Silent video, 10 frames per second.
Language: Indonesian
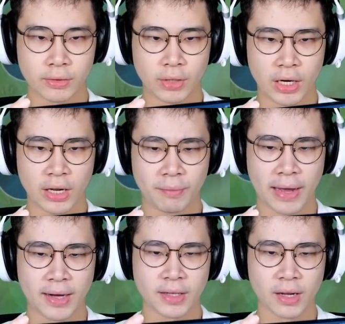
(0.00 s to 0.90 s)
udahlah
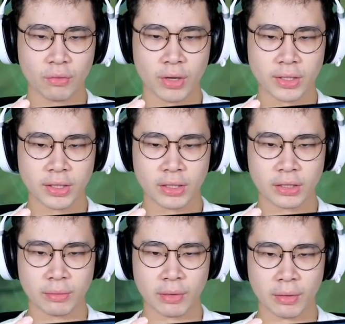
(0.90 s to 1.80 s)
males lah aku guys ini
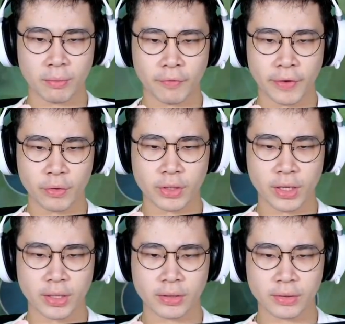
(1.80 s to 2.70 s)
sama Orpheus
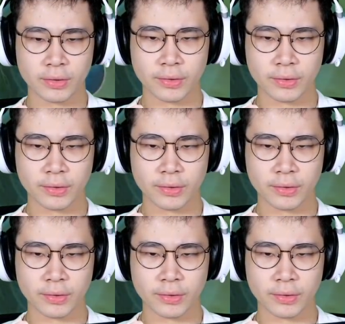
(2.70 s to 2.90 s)
nih guys